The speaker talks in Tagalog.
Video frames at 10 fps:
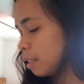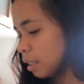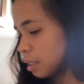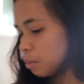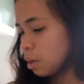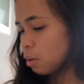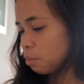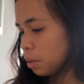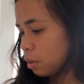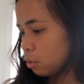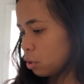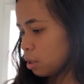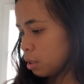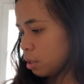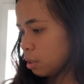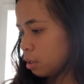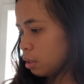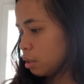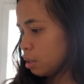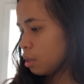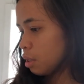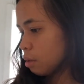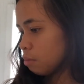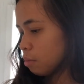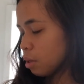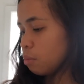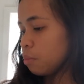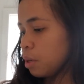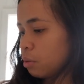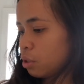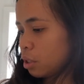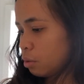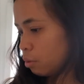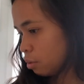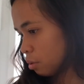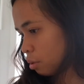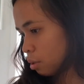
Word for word: Kasi meron pa raw siyang meron pa raw siya doon.